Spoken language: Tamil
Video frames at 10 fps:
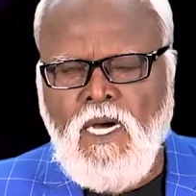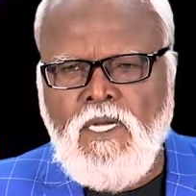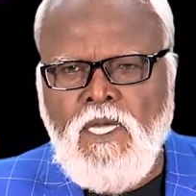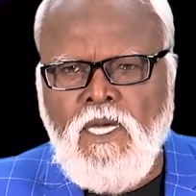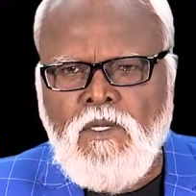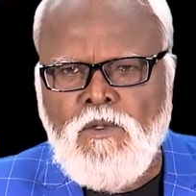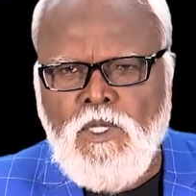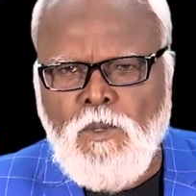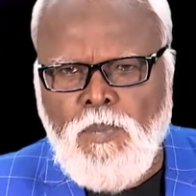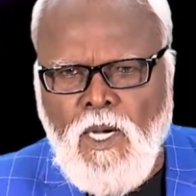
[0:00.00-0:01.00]

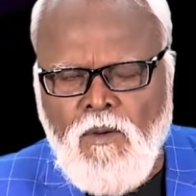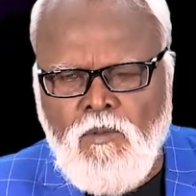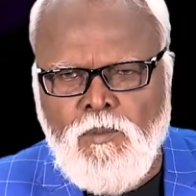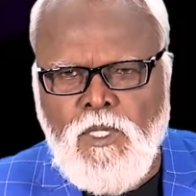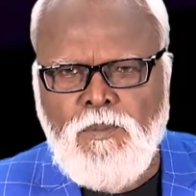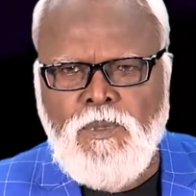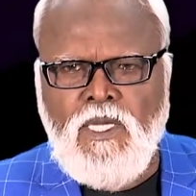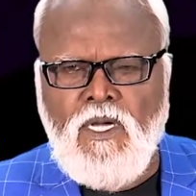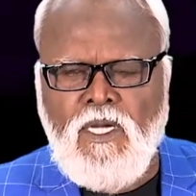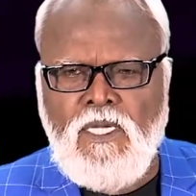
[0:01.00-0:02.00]
அநேகருடைய பாவம்
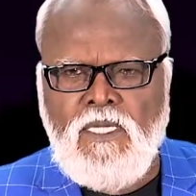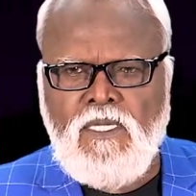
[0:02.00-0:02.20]
மன்னிப்பிற்காக